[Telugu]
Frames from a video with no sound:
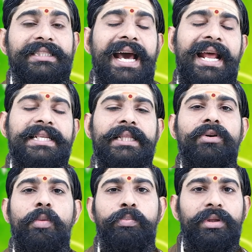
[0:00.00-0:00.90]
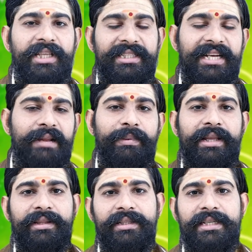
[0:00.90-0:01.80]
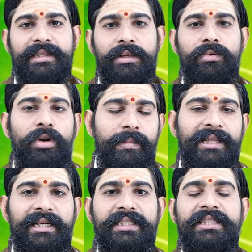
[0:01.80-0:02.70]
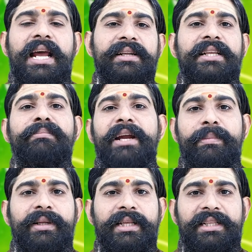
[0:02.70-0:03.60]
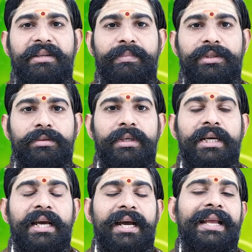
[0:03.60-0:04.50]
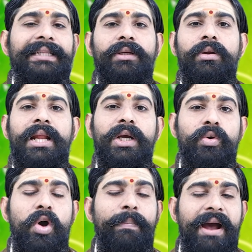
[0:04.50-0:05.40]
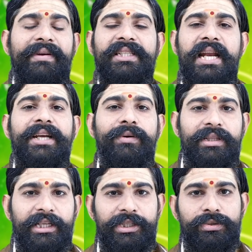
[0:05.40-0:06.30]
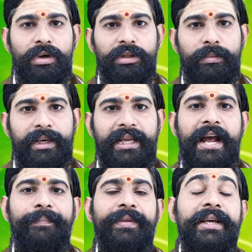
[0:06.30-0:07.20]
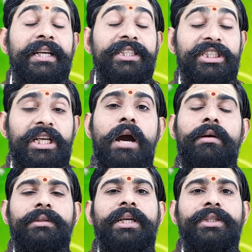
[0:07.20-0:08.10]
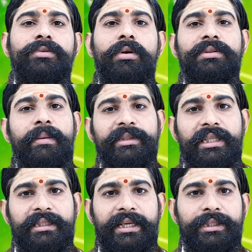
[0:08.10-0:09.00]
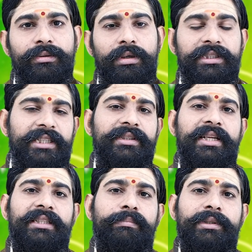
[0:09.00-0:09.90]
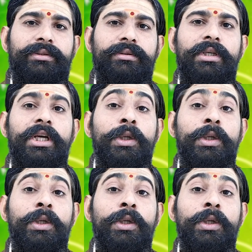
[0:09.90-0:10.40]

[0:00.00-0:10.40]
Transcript: చాలా శాతం అప్పులు తీర్చడానికి ప్రయత్నం చేస్తారు రుణబాధల నుంచి చాలా శాతం బయటపడతారని చెప్పచ్చు గతంలో లాగా కోపావేశాలన్నీ కూడా తగ్గించుకోవడంతో పాటుగా చికాకులు తగ్గించుకోవడం సమస్యలు తగ్గించుకోవడం చేస్తారని చెప్పచ్చు